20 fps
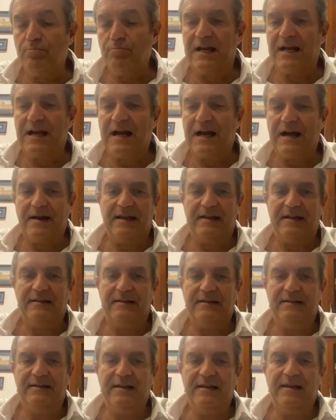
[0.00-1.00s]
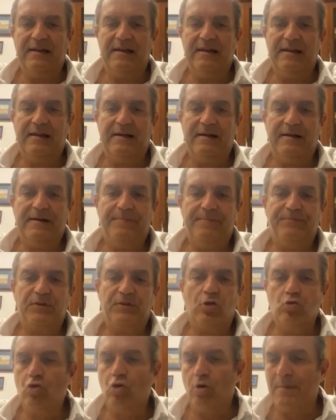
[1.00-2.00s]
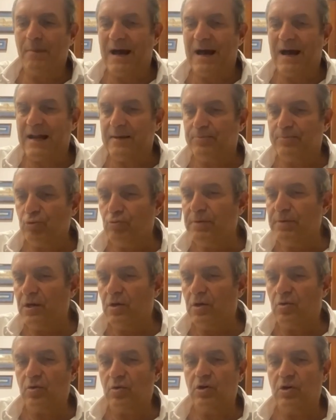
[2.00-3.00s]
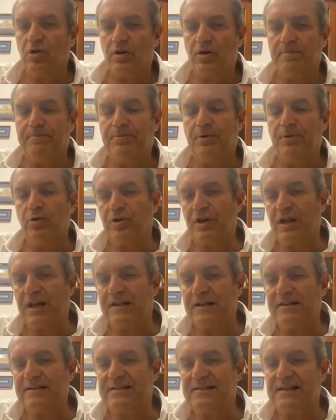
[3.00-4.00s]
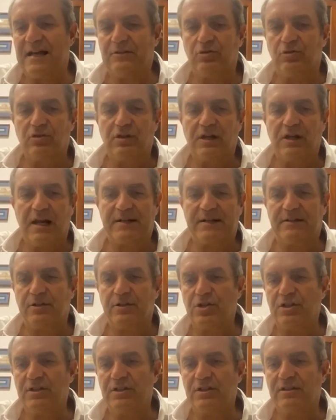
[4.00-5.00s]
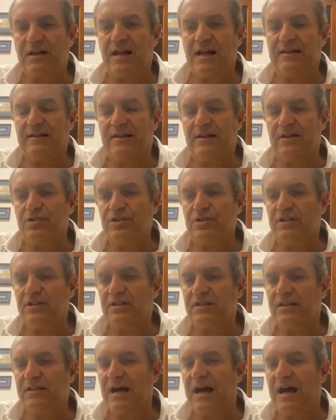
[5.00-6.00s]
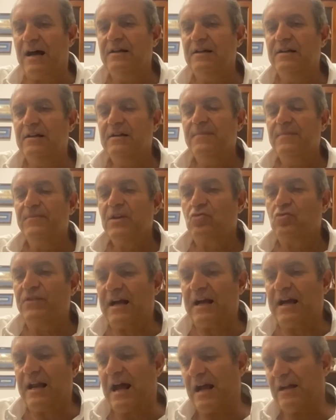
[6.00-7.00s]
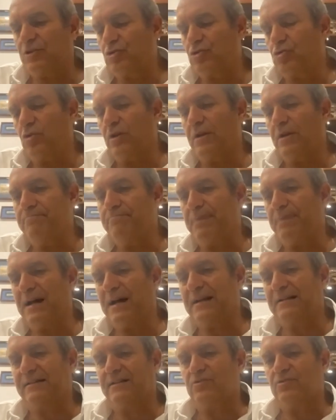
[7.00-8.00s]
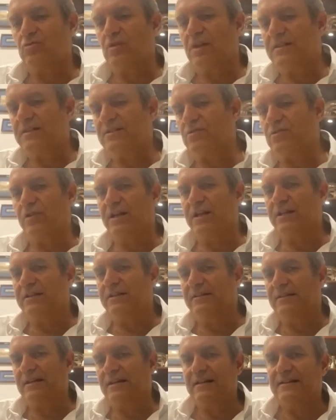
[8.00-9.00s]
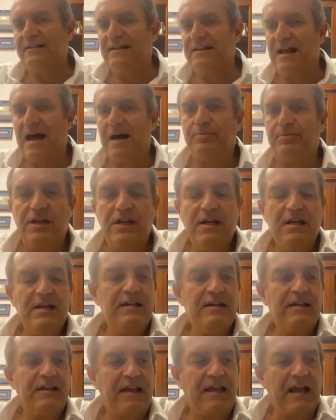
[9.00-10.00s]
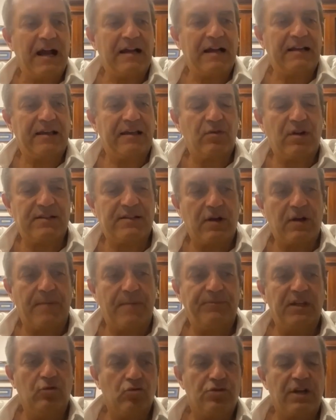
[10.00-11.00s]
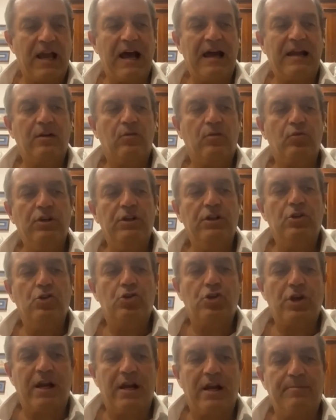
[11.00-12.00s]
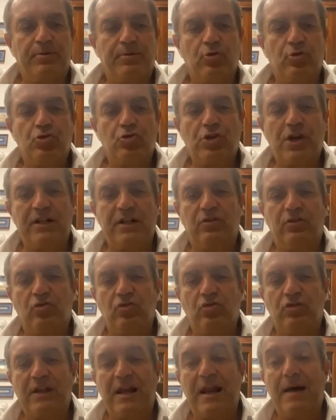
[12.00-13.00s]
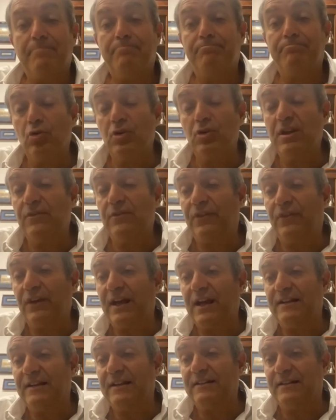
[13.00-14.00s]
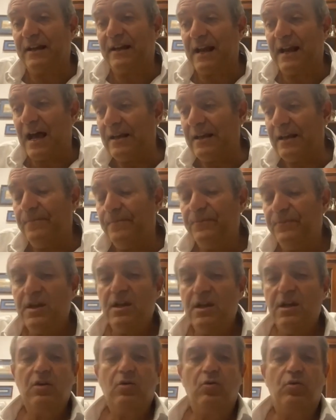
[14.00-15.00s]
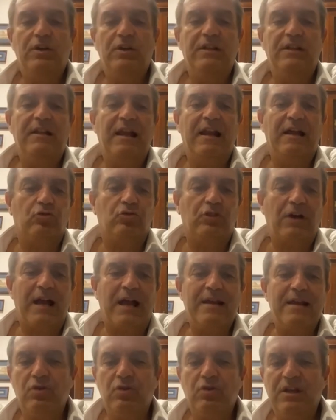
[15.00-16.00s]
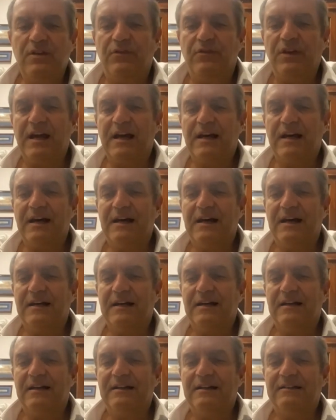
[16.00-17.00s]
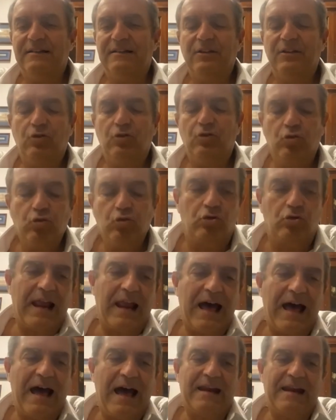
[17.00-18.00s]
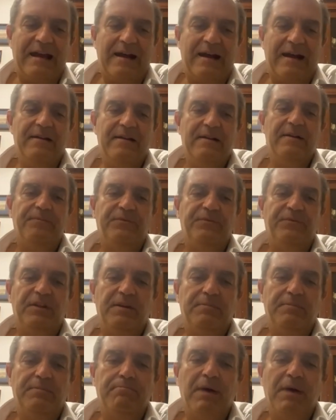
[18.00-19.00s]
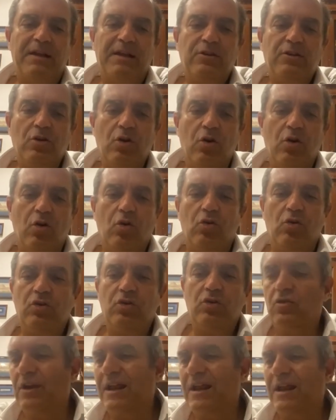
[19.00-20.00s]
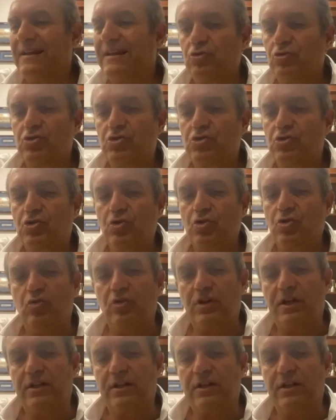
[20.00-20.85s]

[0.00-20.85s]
e del lungomare pubblico, quello che poi ho realizzato nella parte centrale della città, su via Caracciolo, in parte sulla zona orientale di Napoli, che è anche una zona industriale. Quindi c'era il progetto della bonifica integrale, quindi la totale bonifica di tutta l'area di Bagnoli con la rimozione di tutte le